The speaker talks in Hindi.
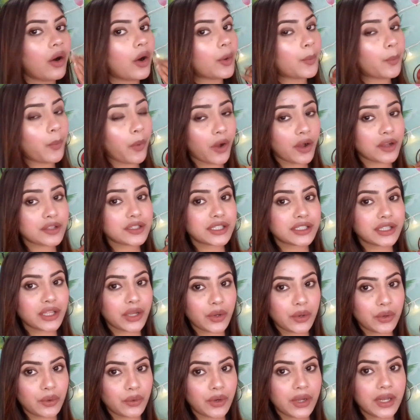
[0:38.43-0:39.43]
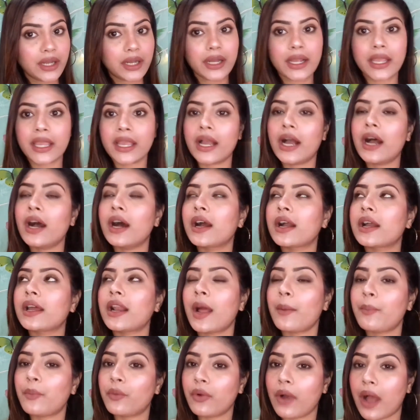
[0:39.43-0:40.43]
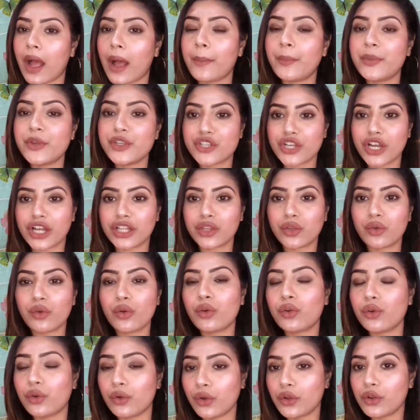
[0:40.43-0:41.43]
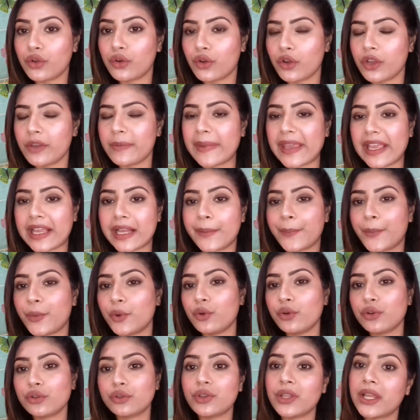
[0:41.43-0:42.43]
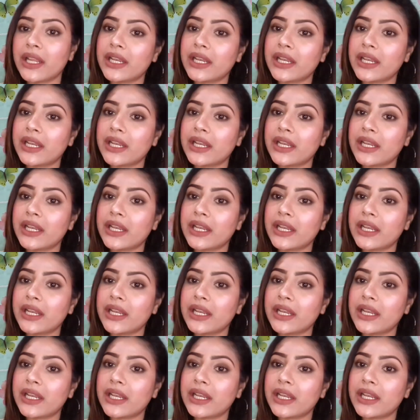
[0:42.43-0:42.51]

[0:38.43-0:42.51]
और बहुत ज़्यादा ग्लोई लगेगा अगर आपको आप भी चाहते हो ग्लोई ग्लोई मेकअप लुक